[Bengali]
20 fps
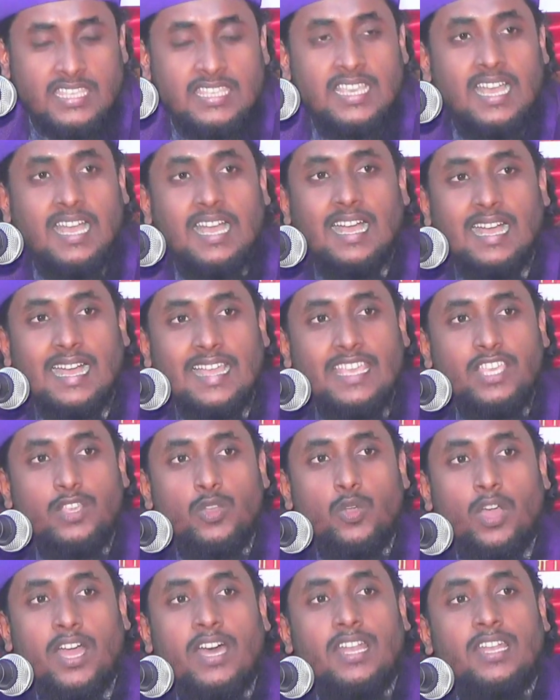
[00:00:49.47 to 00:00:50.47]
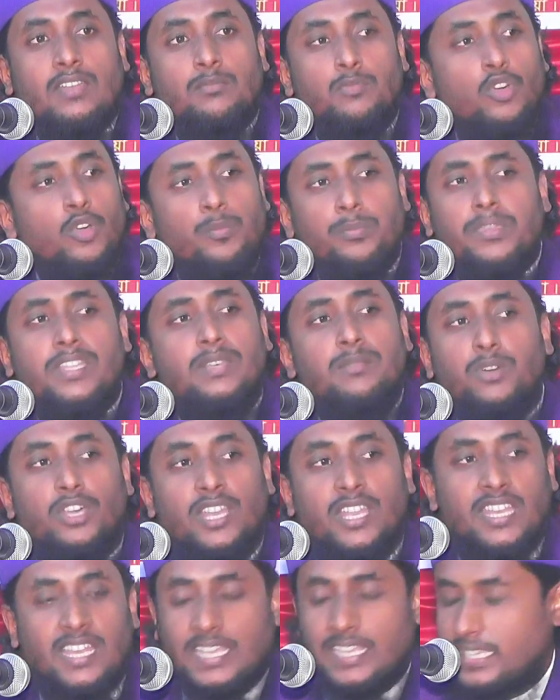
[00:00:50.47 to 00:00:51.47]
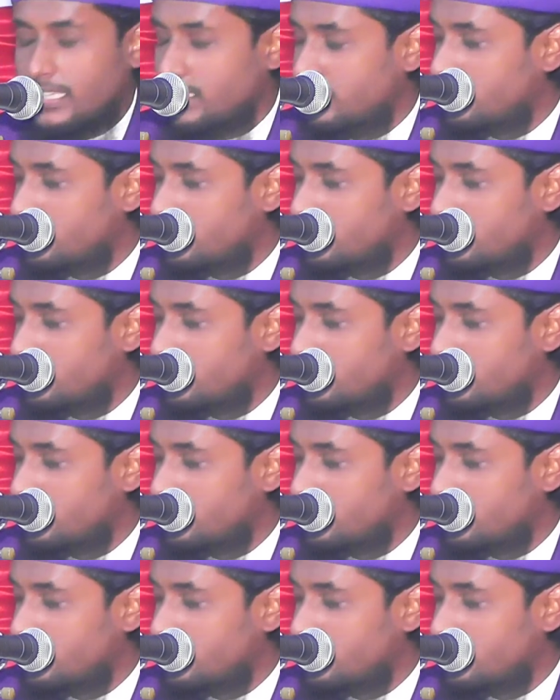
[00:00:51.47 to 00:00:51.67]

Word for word: ইয়া আইয়ুহাল মুমিন বলে নাই